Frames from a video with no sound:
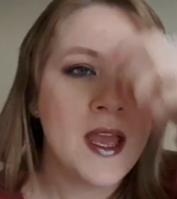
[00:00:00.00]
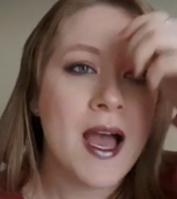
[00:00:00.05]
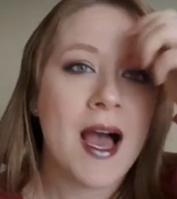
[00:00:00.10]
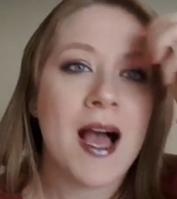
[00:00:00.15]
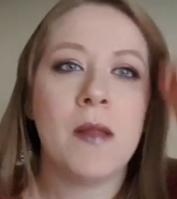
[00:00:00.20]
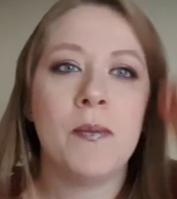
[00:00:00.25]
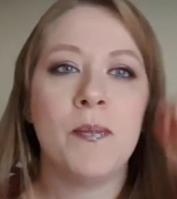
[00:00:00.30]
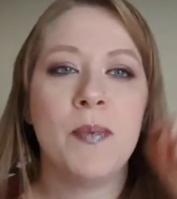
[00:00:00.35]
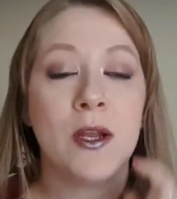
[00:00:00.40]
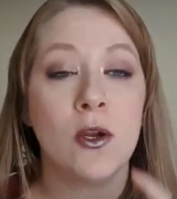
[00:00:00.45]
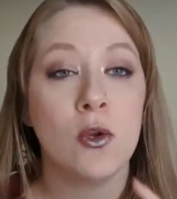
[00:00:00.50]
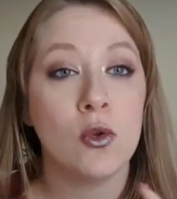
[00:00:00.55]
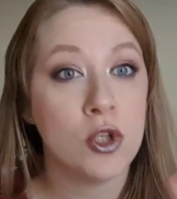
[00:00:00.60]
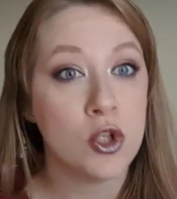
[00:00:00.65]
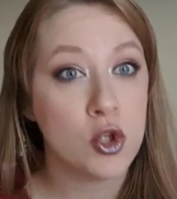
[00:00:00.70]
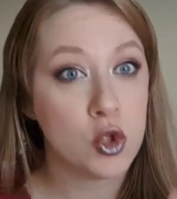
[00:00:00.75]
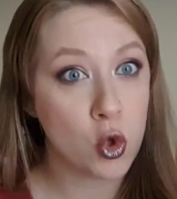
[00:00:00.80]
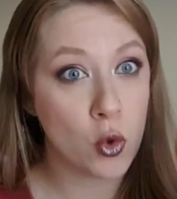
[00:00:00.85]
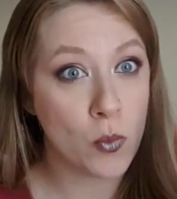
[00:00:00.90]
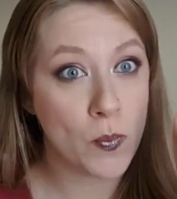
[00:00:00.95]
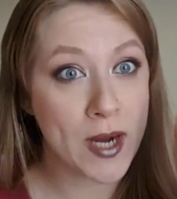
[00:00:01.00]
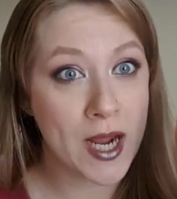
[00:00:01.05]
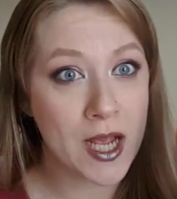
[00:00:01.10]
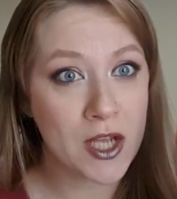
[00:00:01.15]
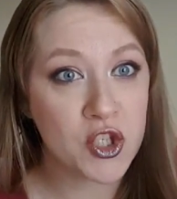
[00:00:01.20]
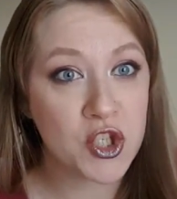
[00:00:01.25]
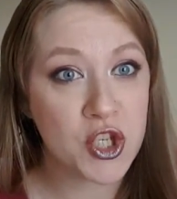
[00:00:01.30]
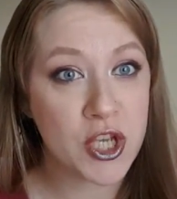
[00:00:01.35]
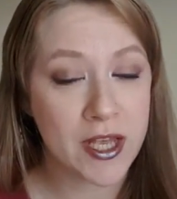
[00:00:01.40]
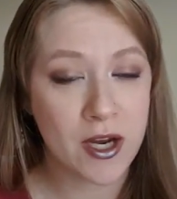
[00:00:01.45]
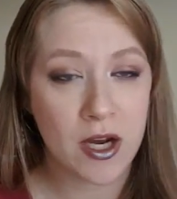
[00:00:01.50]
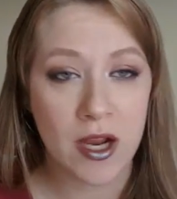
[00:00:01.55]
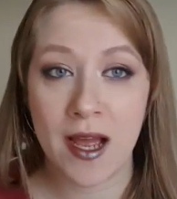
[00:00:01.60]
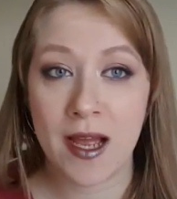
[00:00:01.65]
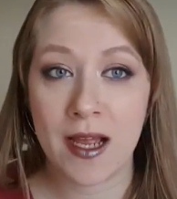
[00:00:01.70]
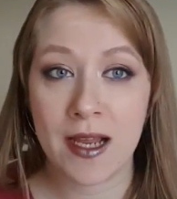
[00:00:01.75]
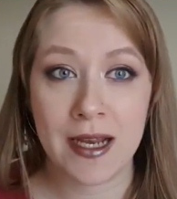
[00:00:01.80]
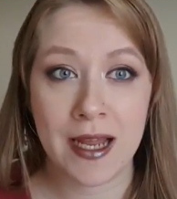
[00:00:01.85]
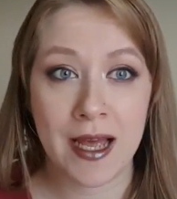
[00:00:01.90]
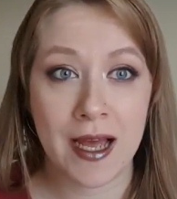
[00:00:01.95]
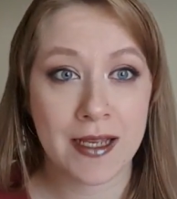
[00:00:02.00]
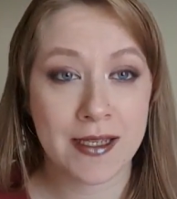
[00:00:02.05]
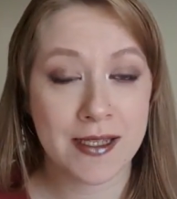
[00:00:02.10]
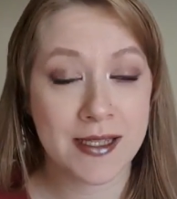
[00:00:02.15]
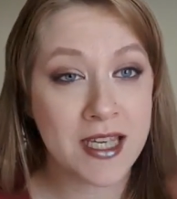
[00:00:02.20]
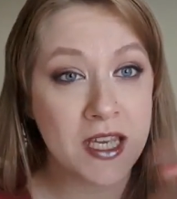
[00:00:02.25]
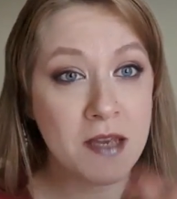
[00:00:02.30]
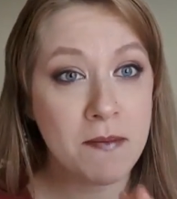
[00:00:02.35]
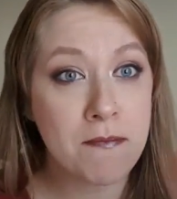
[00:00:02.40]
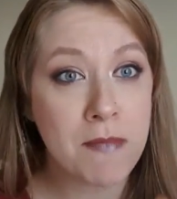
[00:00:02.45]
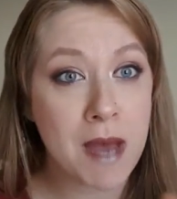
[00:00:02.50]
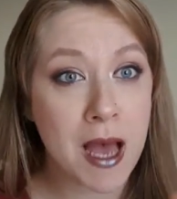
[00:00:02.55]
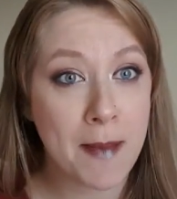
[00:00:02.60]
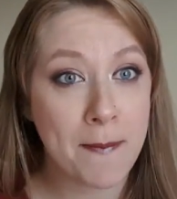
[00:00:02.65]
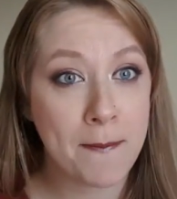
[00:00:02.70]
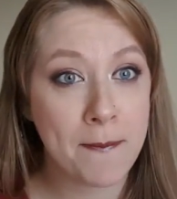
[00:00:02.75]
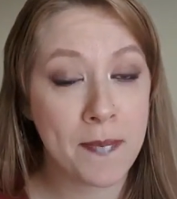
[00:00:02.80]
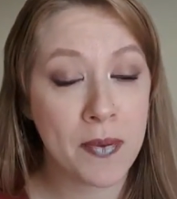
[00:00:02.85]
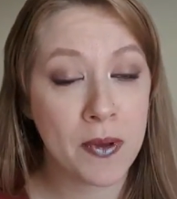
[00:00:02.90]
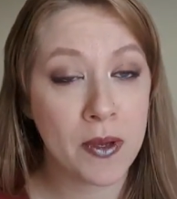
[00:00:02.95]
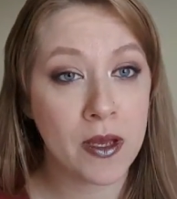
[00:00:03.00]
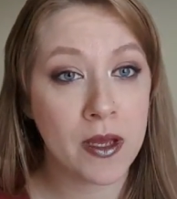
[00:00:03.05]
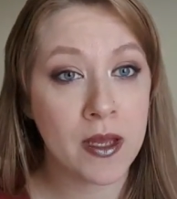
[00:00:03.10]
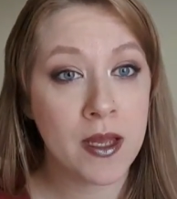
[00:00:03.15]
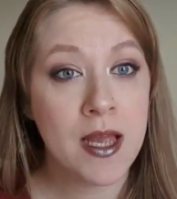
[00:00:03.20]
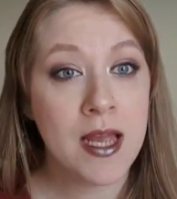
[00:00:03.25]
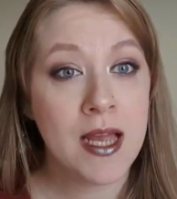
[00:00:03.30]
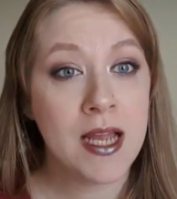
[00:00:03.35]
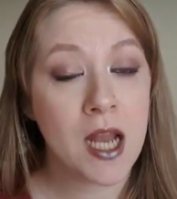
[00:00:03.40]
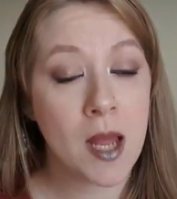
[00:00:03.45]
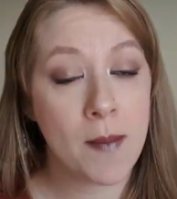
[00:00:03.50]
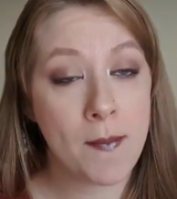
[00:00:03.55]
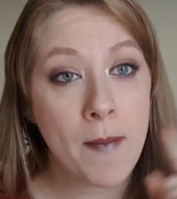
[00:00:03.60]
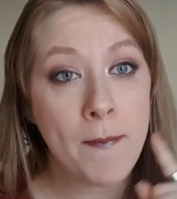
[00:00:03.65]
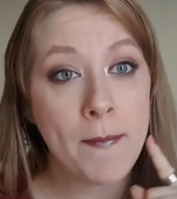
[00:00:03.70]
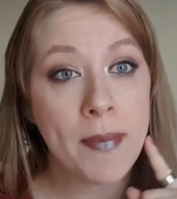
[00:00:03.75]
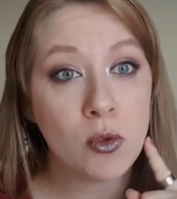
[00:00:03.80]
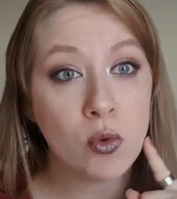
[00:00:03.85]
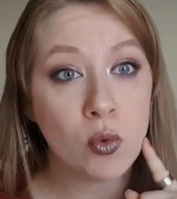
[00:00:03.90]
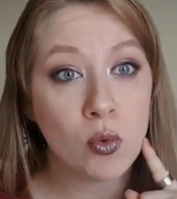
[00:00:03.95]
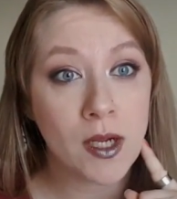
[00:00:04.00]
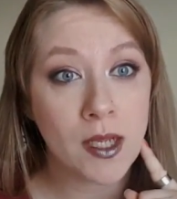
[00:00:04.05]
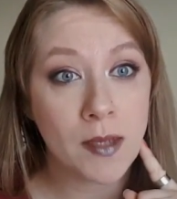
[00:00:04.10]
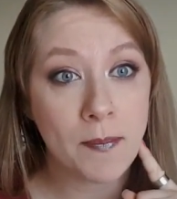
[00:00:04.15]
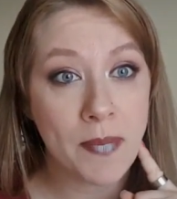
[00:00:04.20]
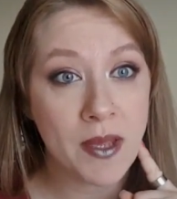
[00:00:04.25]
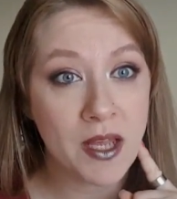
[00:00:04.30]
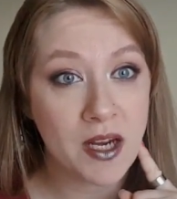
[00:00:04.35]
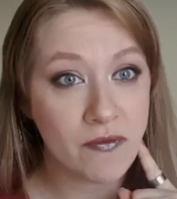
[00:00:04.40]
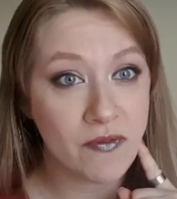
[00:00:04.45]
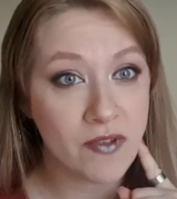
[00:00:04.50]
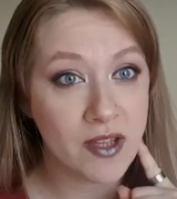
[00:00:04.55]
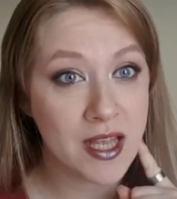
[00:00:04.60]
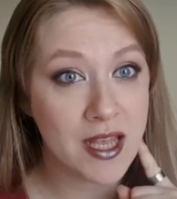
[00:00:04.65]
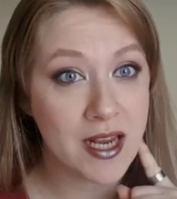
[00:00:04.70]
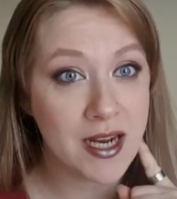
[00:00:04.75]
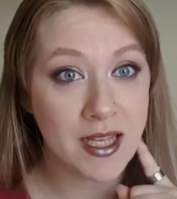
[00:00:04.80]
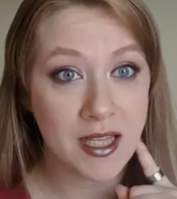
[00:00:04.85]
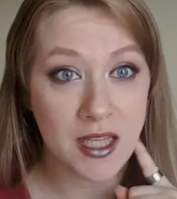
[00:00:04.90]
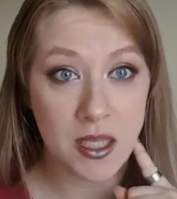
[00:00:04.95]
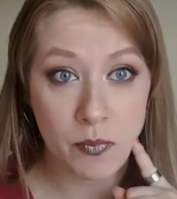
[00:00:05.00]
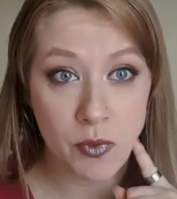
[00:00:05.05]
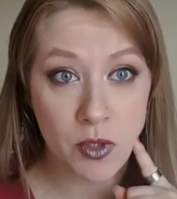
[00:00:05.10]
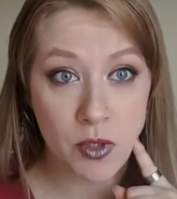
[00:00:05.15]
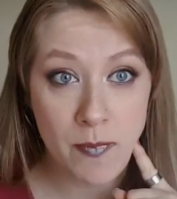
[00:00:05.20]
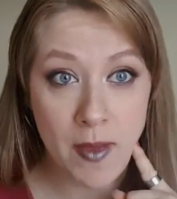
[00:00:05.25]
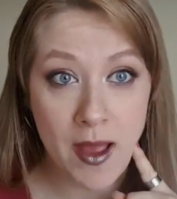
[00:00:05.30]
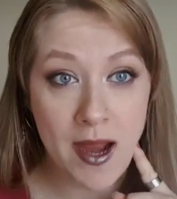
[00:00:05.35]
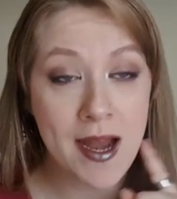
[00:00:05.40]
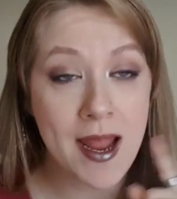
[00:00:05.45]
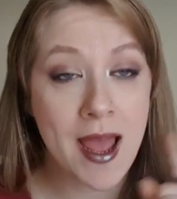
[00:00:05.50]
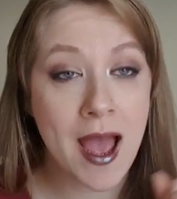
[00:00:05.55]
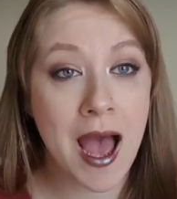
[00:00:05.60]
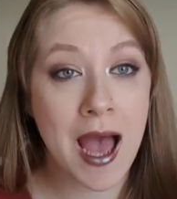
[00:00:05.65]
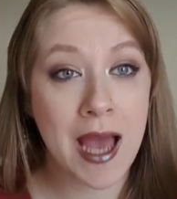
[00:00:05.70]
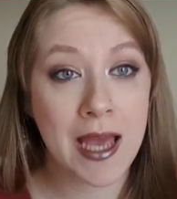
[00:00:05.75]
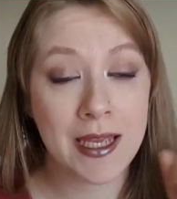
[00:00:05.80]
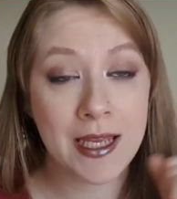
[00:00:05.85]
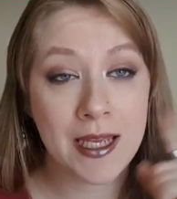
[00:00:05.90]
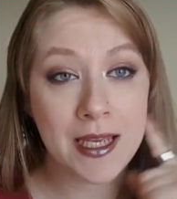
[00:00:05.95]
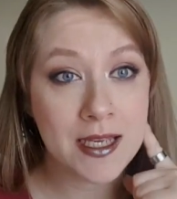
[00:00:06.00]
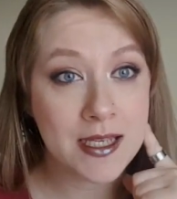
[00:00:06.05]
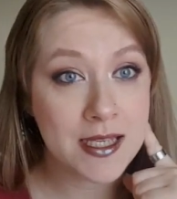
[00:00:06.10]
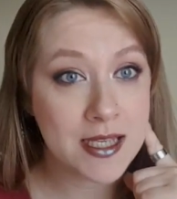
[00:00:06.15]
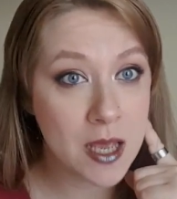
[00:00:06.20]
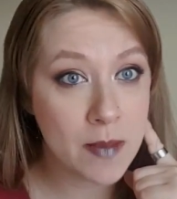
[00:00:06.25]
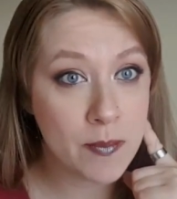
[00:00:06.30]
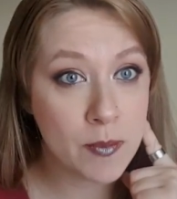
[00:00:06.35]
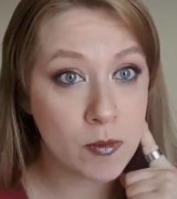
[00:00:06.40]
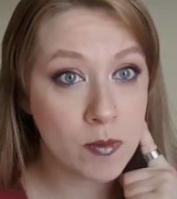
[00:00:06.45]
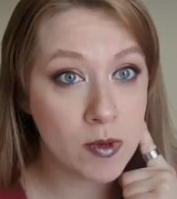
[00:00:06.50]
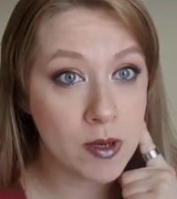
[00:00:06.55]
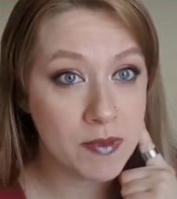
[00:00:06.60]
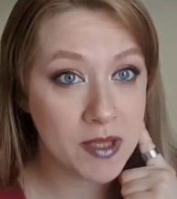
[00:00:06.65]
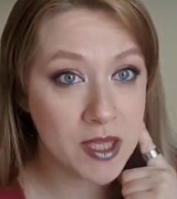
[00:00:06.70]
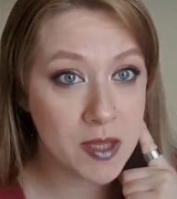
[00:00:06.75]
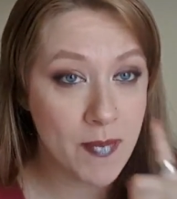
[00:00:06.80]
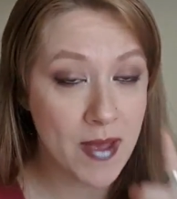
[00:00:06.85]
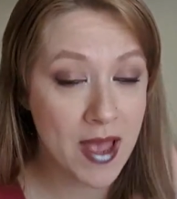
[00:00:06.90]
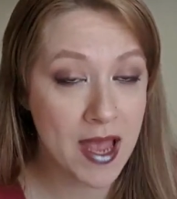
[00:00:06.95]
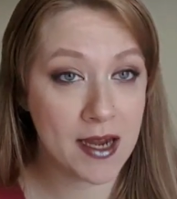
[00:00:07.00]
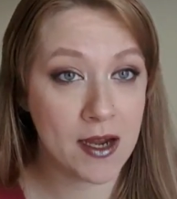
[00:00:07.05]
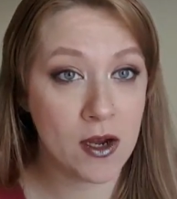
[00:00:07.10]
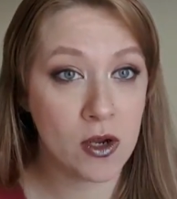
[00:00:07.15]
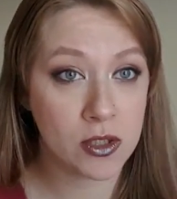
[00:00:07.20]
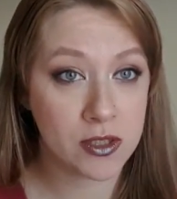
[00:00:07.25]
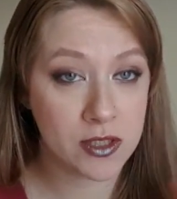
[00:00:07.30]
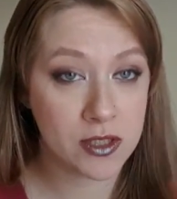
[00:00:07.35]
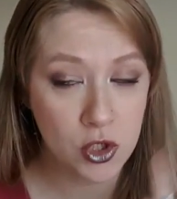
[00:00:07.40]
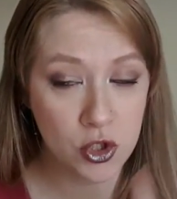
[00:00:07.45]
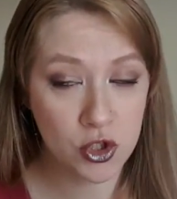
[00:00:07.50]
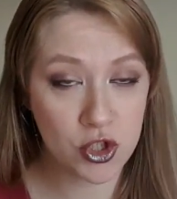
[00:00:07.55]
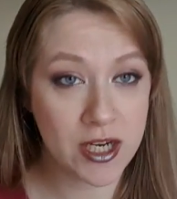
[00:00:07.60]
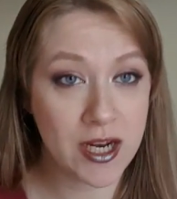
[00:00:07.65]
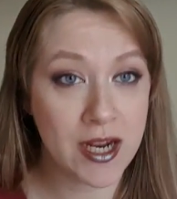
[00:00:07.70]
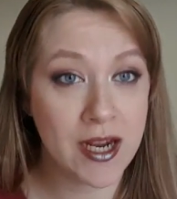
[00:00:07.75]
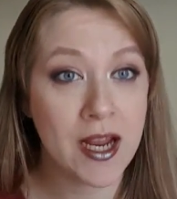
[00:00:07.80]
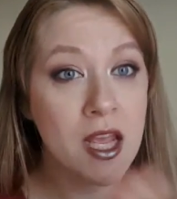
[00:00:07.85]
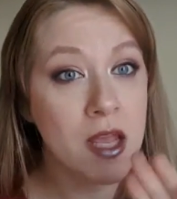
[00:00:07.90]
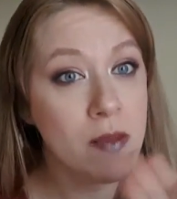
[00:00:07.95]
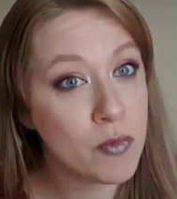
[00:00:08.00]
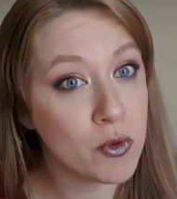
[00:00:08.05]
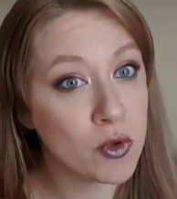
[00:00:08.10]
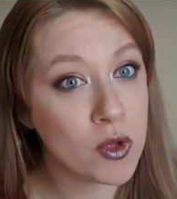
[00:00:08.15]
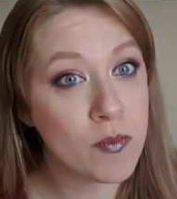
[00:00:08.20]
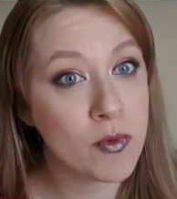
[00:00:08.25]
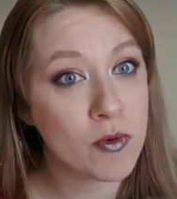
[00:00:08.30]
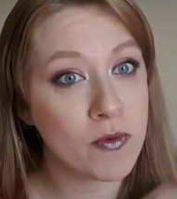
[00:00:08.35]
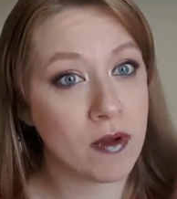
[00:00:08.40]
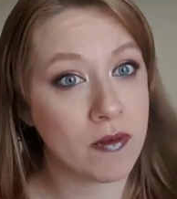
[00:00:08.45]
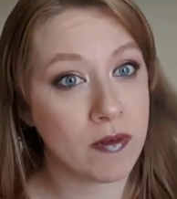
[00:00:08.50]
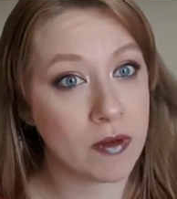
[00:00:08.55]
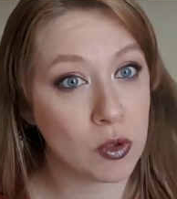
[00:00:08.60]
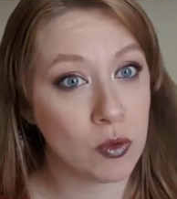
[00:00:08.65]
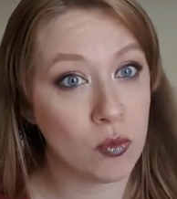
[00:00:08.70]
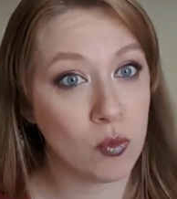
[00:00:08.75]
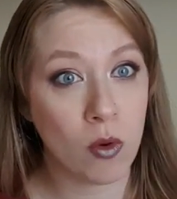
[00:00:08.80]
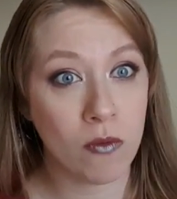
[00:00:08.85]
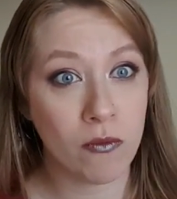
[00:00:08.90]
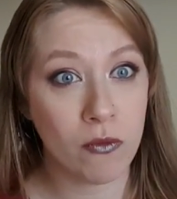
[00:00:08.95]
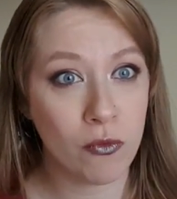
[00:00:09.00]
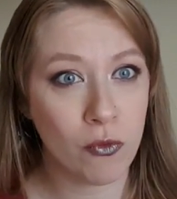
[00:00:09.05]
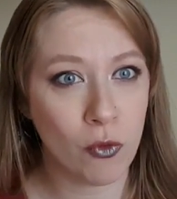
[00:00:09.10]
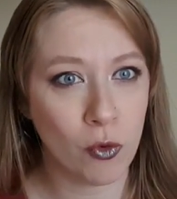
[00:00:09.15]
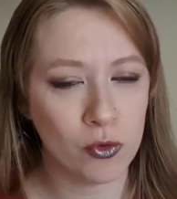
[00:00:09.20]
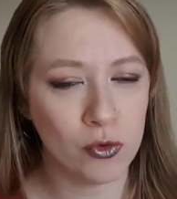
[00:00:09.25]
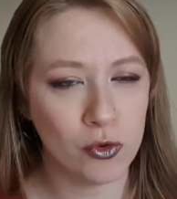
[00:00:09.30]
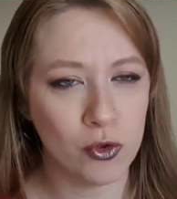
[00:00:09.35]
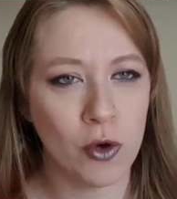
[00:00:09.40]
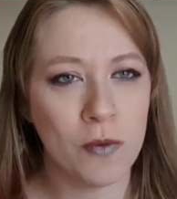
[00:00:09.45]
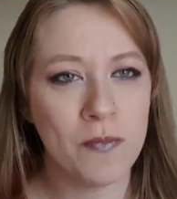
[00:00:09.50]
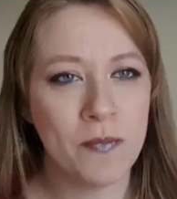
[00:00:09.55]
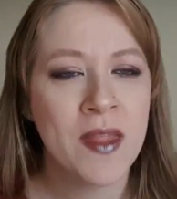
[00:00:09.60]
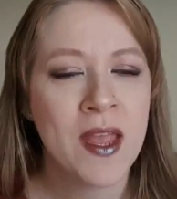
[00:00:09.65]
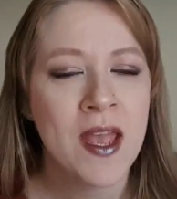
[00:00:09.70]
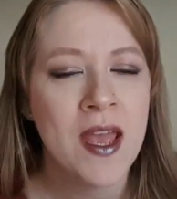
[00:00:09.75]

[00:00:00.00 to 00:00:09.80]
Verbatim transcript: Al piano di sopra c'era la skin map, la mappatura per vedere che tipo di pelle hai, se hai problemi di pelle o cose del genere, e in più ti provavano il nuovo fondo.